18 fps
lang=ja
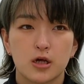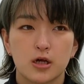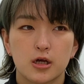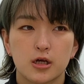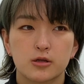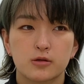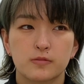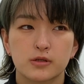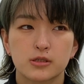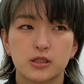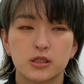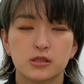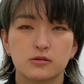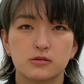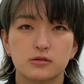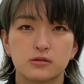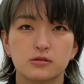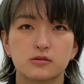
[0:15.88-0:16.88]
あ今
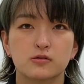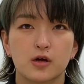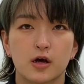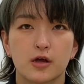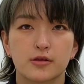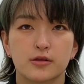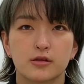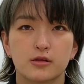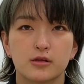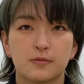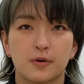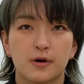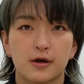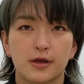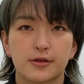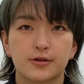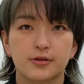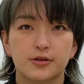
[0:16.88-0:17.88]
シーズン2が
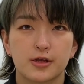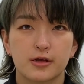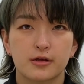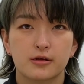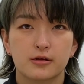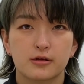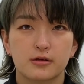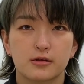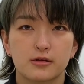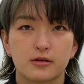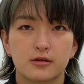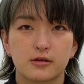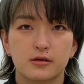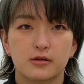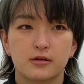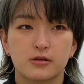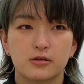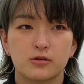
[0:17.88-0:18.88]
今やってて、
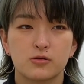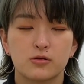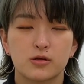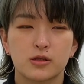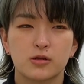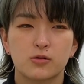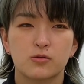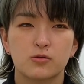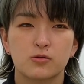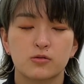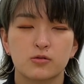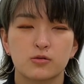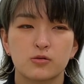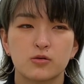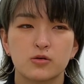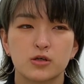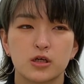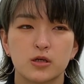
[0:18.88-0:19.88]
のの
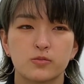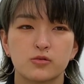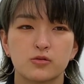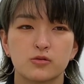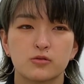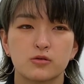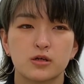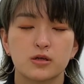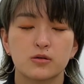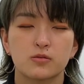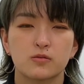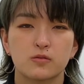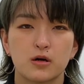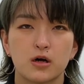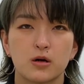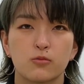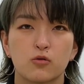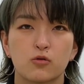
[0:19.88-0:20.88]
ノーゲームノーライフ
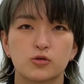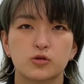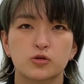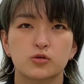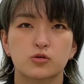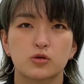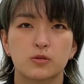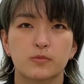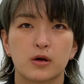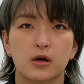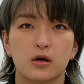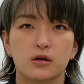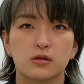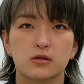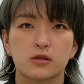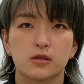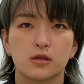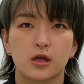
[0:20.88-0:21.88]
はもうちょっと
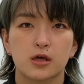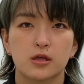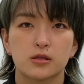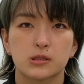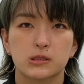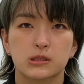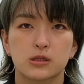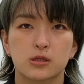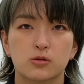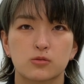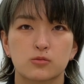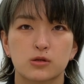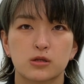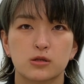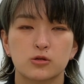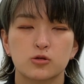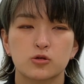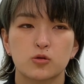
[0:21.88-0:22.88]
今ないんですけど
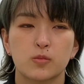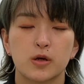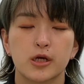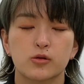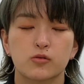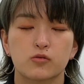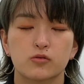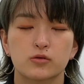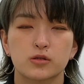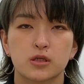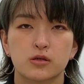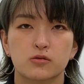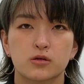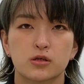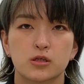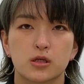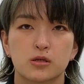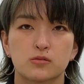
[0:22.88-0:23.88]
ちょっと前の
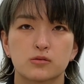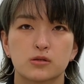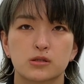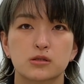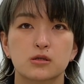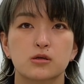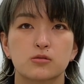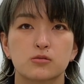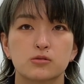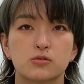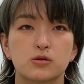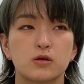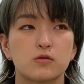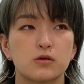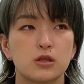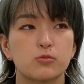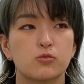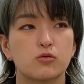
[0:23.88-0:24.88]
作品になるんですけどそれ
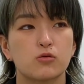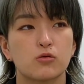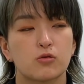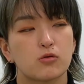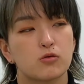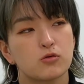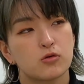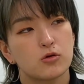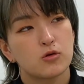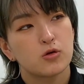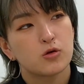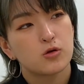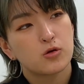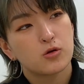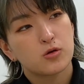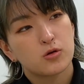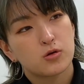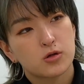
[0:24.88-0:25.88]
はでも
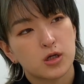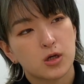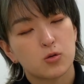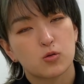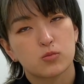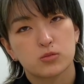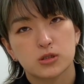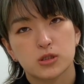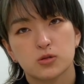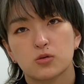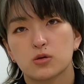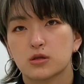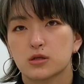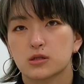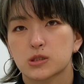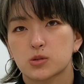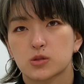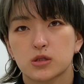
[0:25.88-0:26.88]
結構面白いん
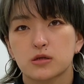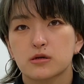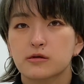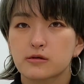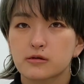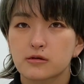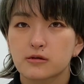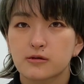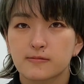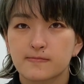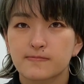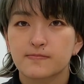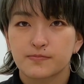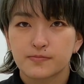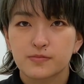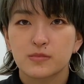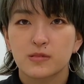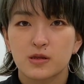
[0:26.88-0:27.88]
ですよね
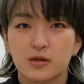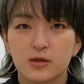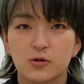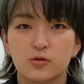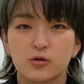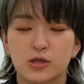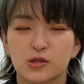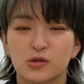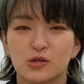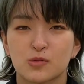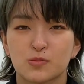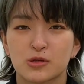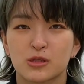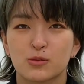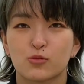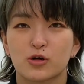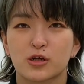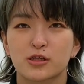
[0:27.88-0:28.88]
いろんな人に見
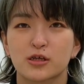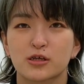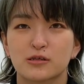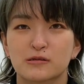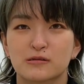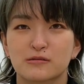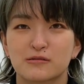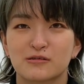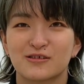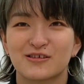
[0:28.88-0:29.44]
てもらいたいです